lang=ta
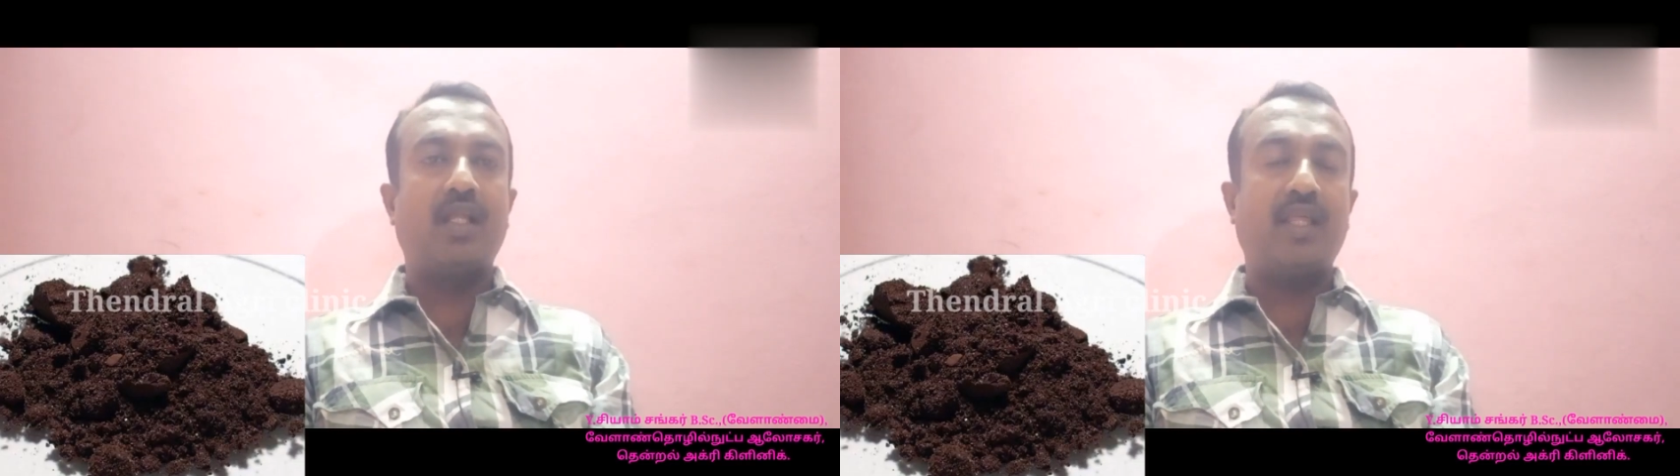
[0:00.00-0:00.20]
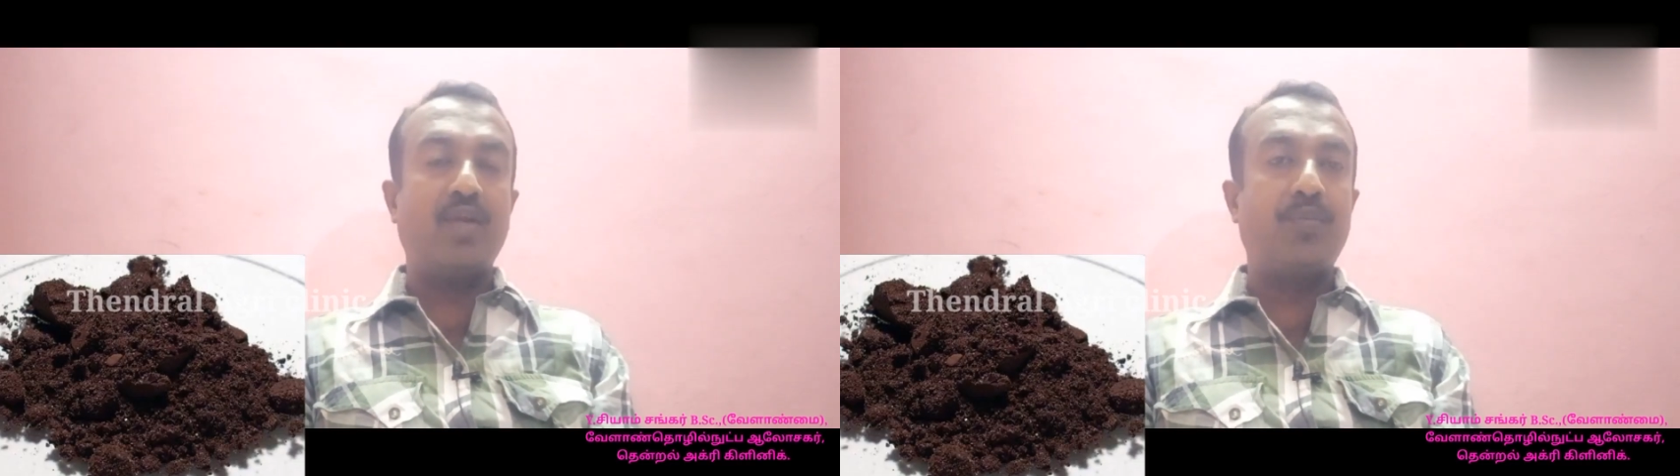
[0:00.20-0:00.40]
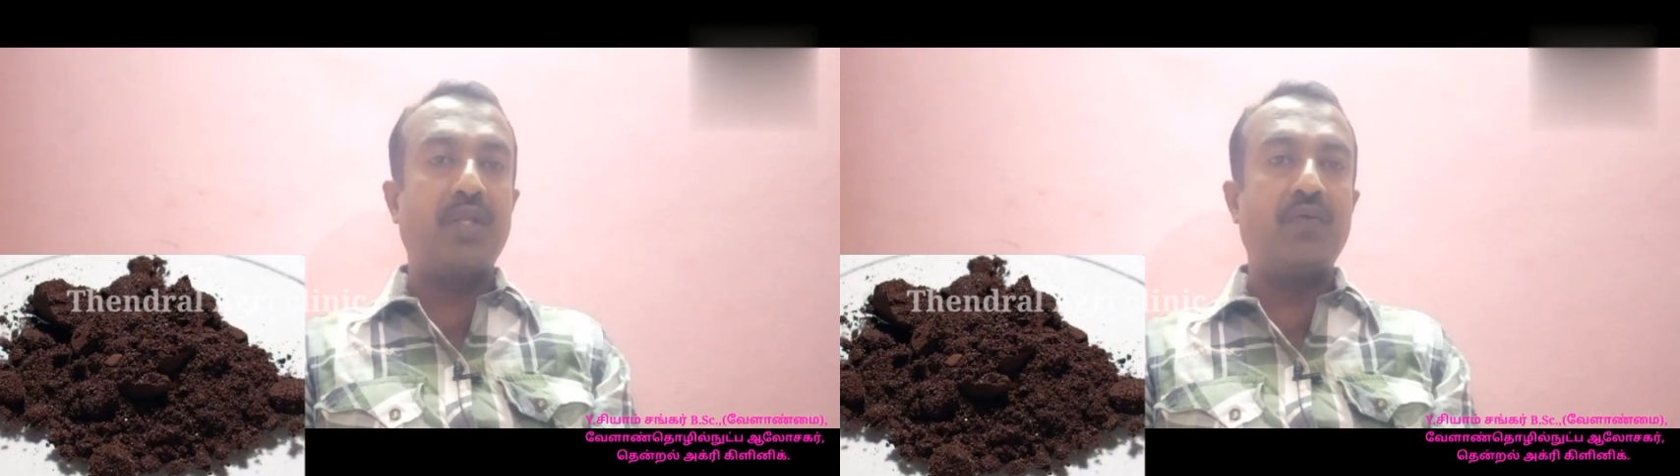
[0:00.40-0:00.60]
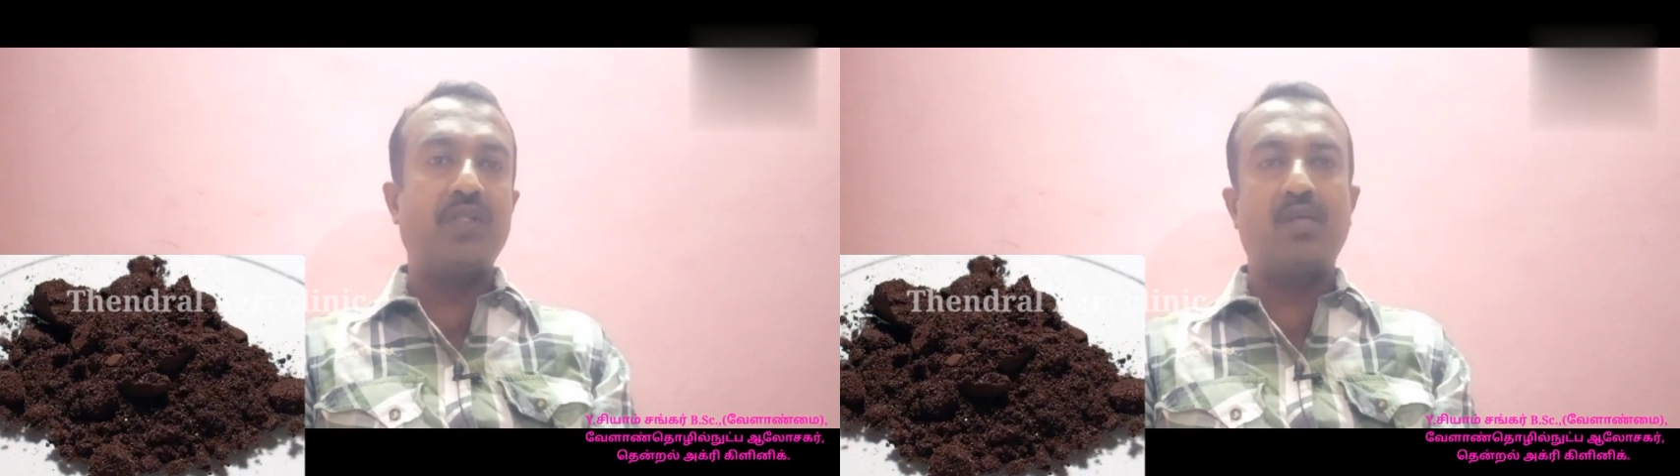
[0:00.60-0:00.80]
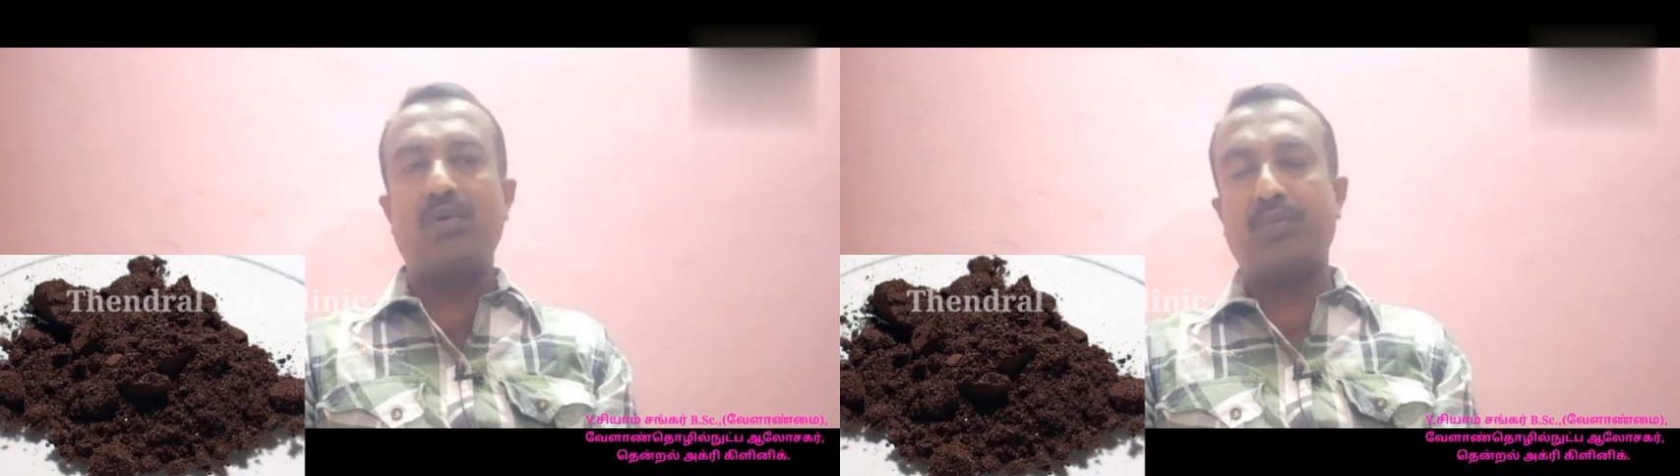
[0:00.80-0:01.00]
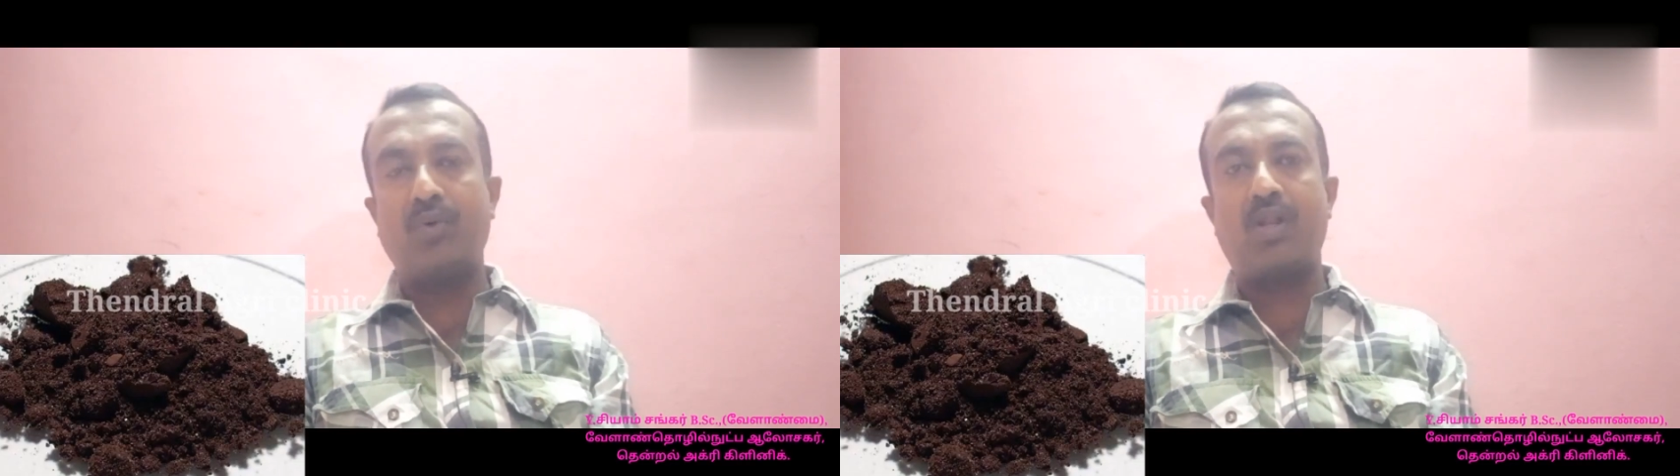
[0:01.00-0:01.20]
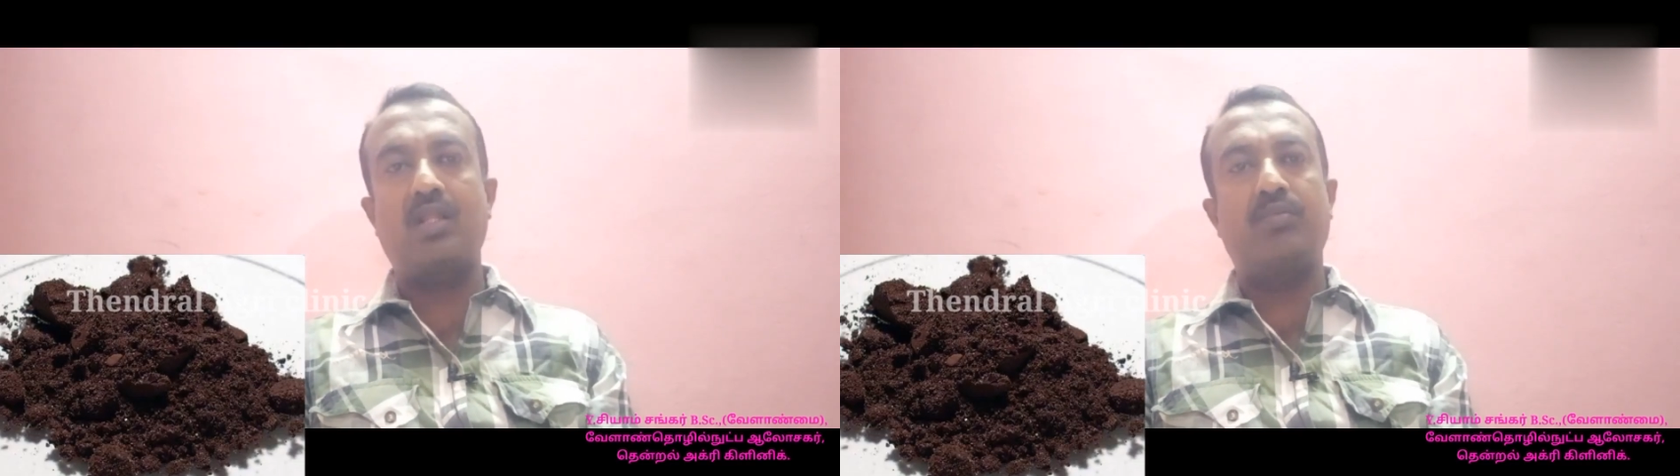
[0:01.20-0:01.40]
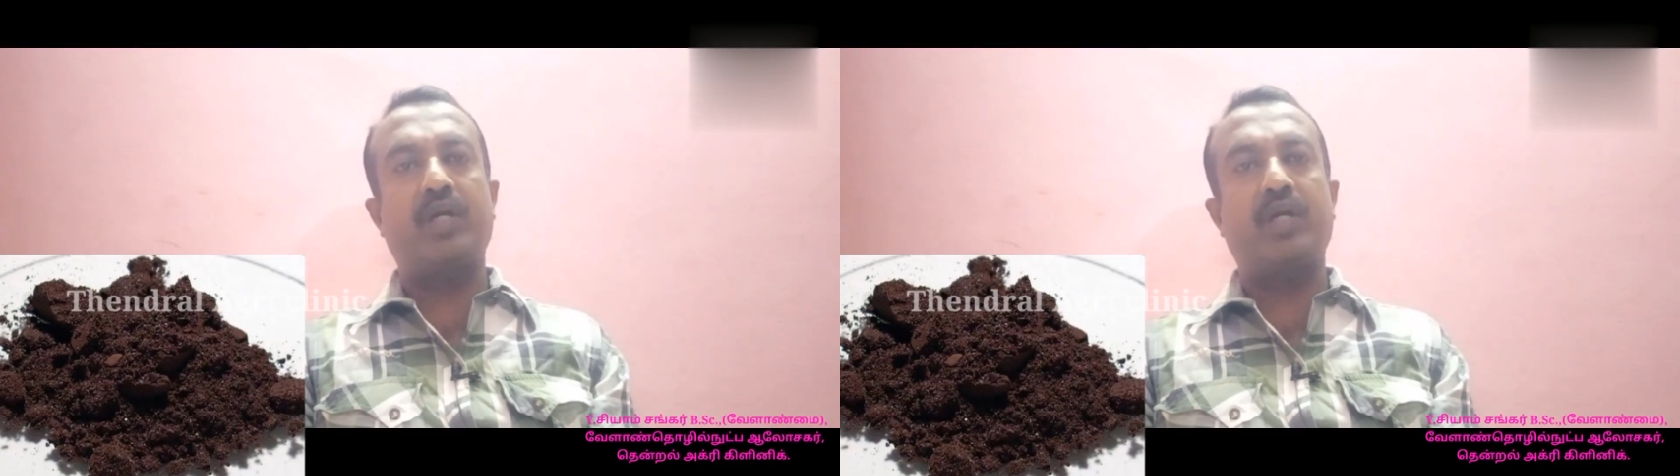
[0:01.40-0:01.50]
அது எப்படி வந்து நம்ம போடுறது